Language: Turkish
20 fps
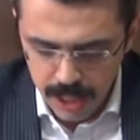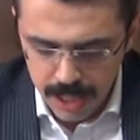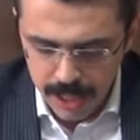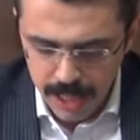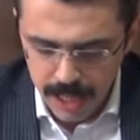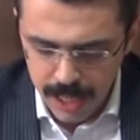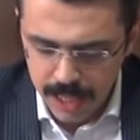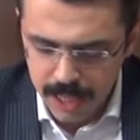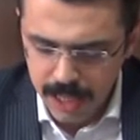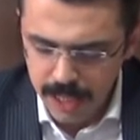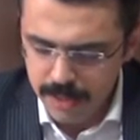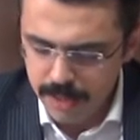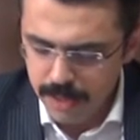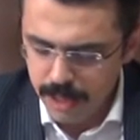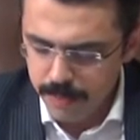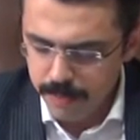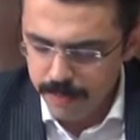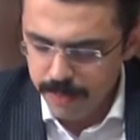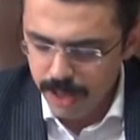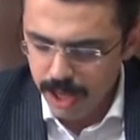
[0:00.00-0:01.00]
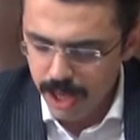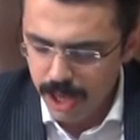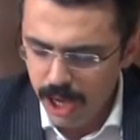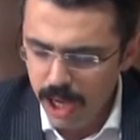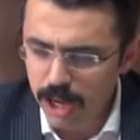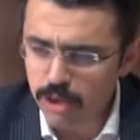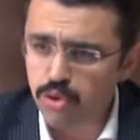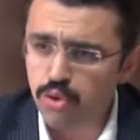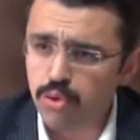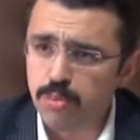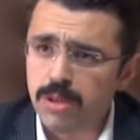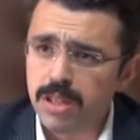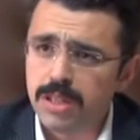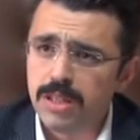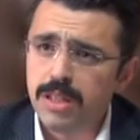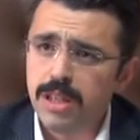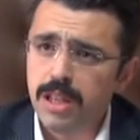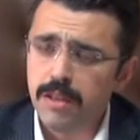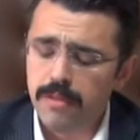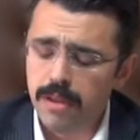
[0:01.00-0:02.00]
Neredeyse her
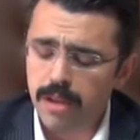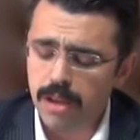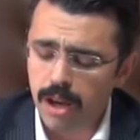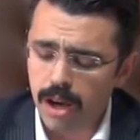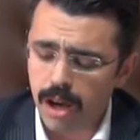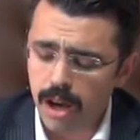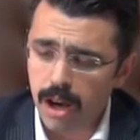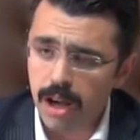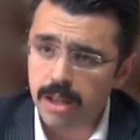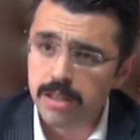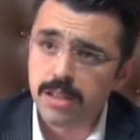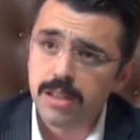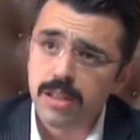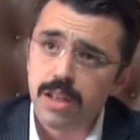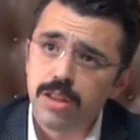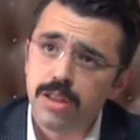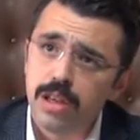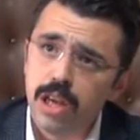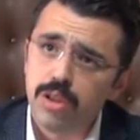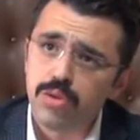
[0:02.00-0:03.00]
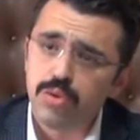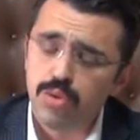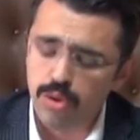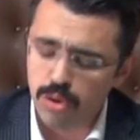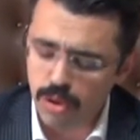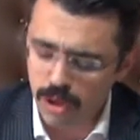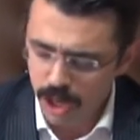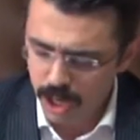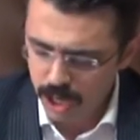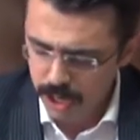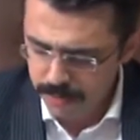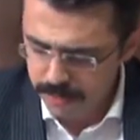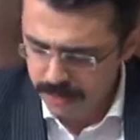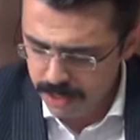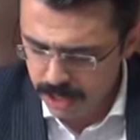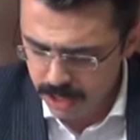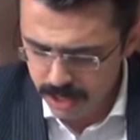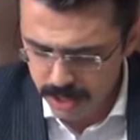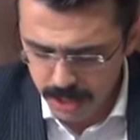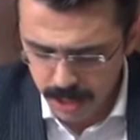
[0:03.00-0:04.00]
cümlesinde ve aslında tiyatronun ana
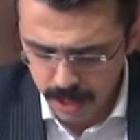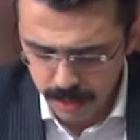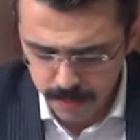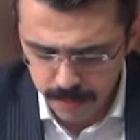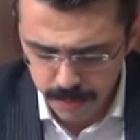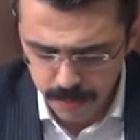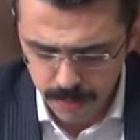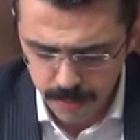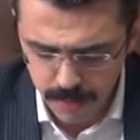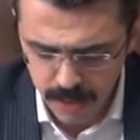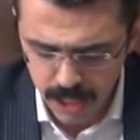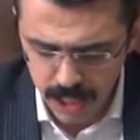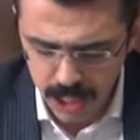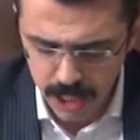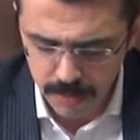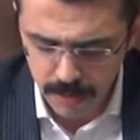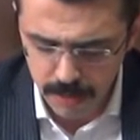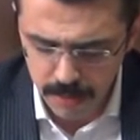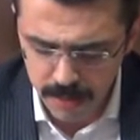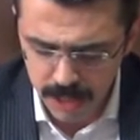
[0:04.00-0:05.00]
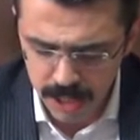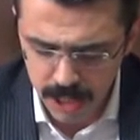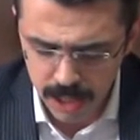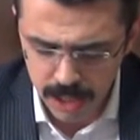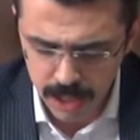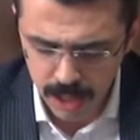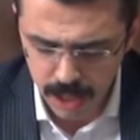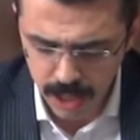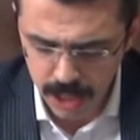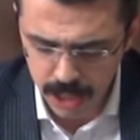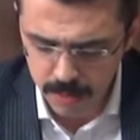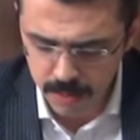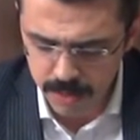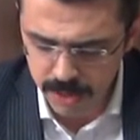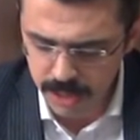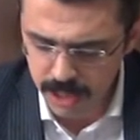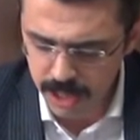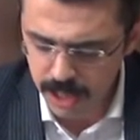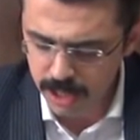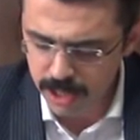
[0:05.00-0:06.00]
fikrinde dini ve milli
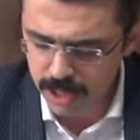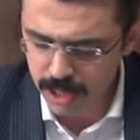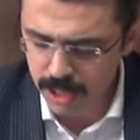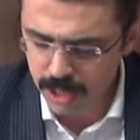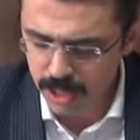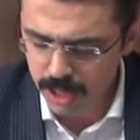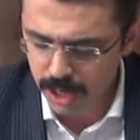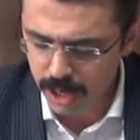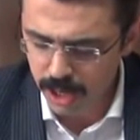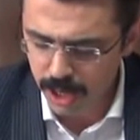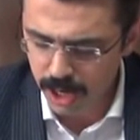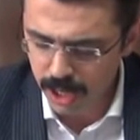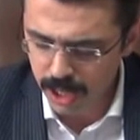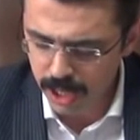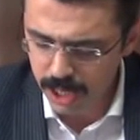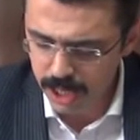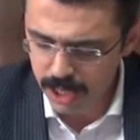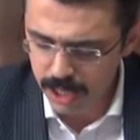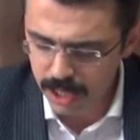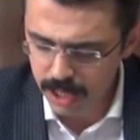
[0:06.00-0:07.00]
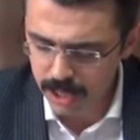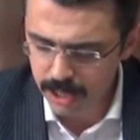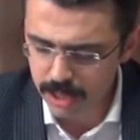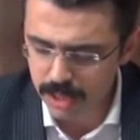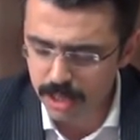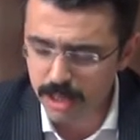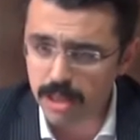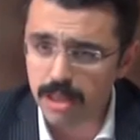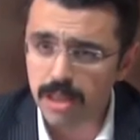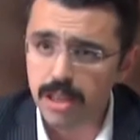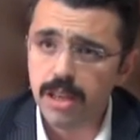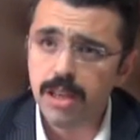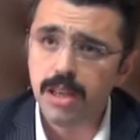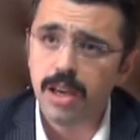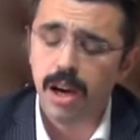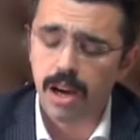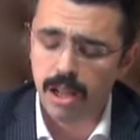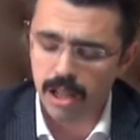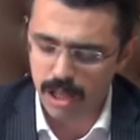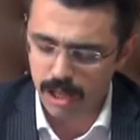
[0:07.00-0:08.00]
tarihimizle ilgili alay eden, tiye
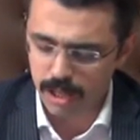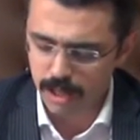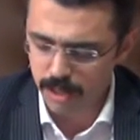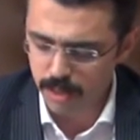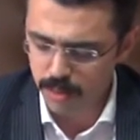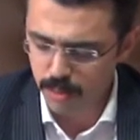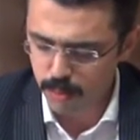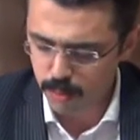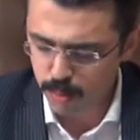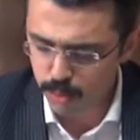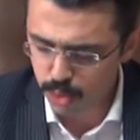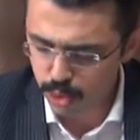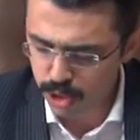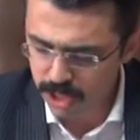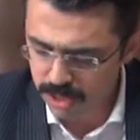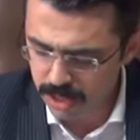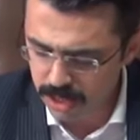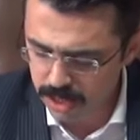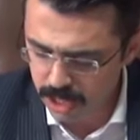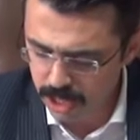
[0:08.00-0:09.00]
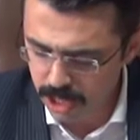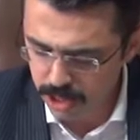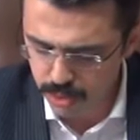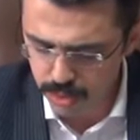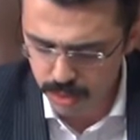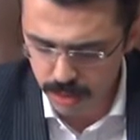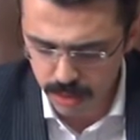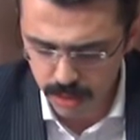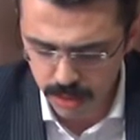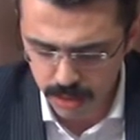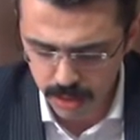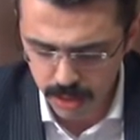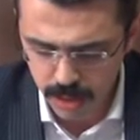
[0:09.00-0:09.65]
alan bu rezil tiyatro